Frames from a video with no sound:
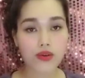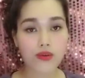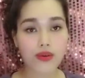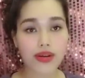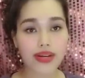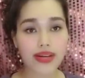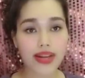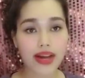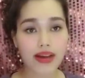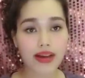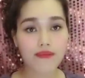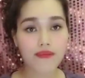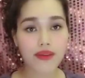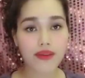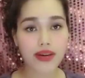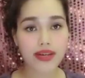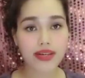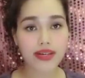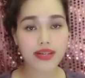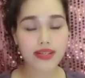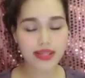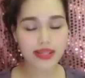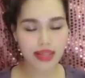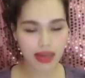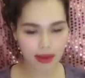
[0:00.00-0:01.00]
Quay lại
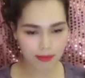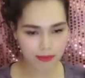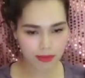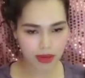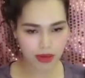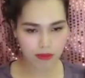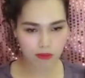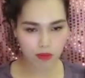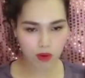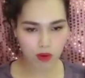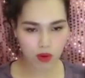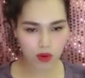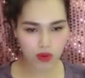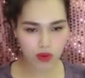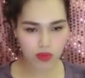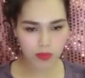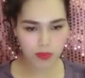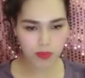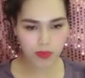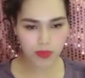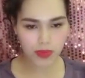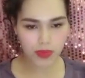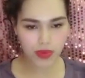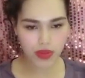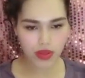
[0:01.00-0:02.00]
vẫy tạm biệt bố.
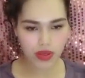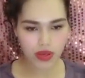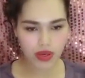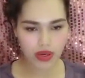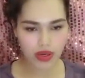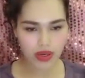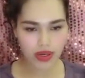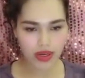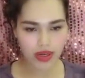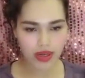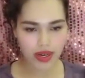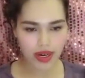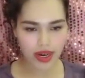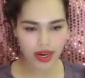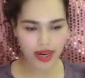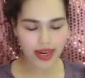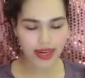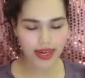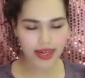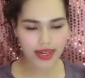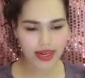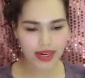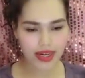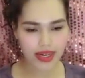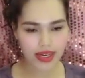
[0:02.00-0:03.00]
Nghe
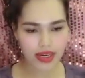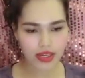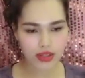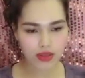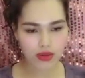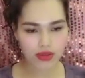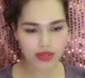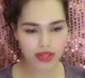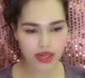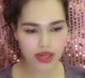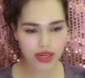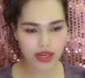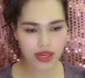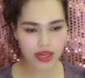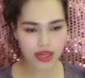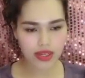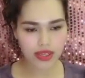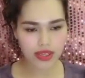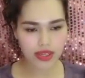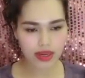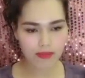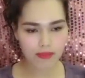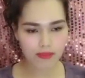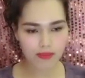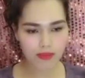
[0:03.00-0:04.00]
anh kể tôi rất
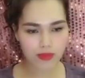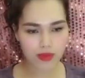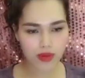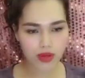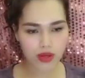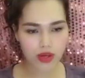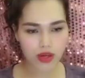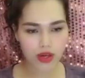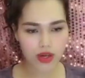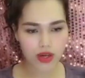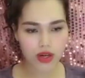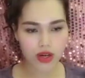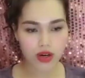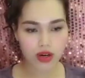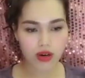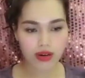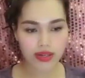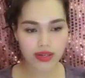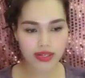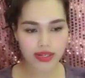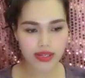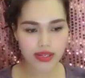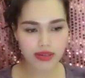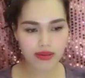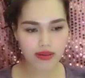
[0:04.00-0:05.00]
yên tâm, có
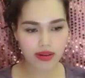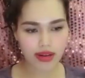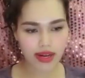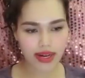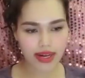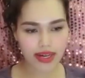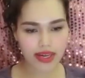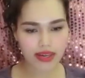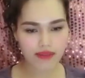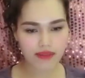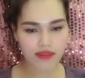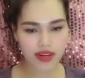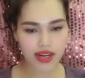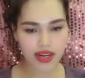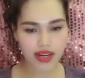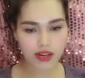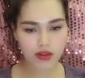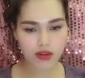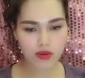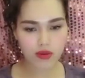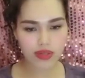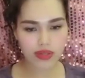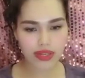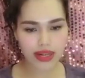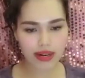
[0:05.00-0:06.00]
ấn tượng hay về
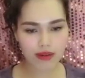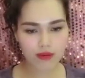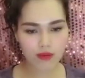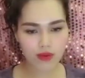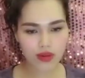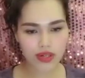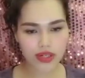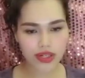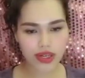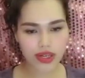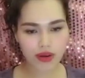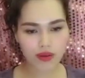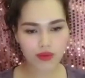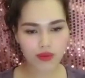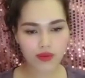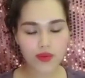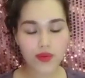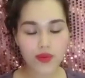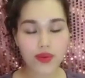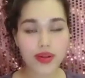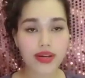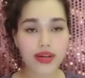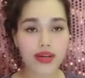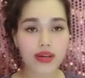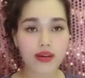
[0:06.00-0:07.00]
các cô giáo của cháu
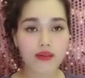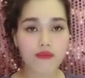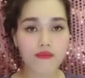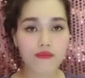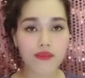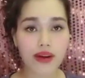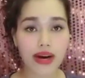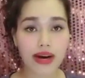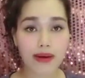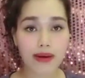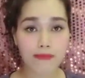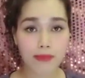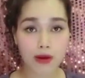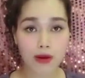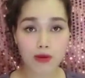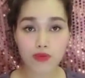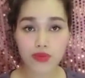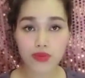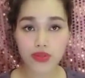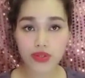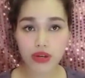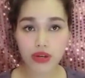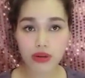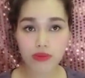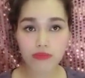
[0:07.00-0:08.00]
và mong
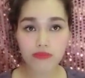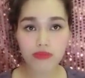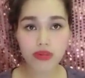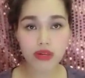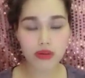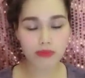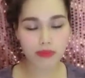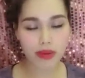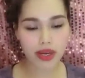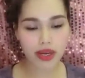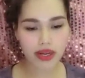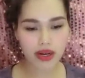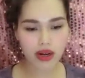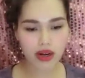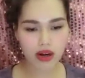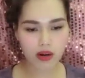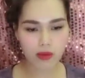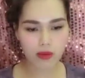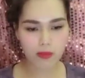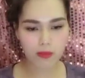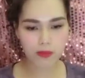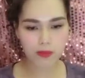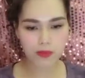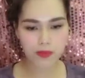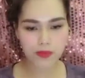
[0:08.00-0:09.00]
sớm được biết họ.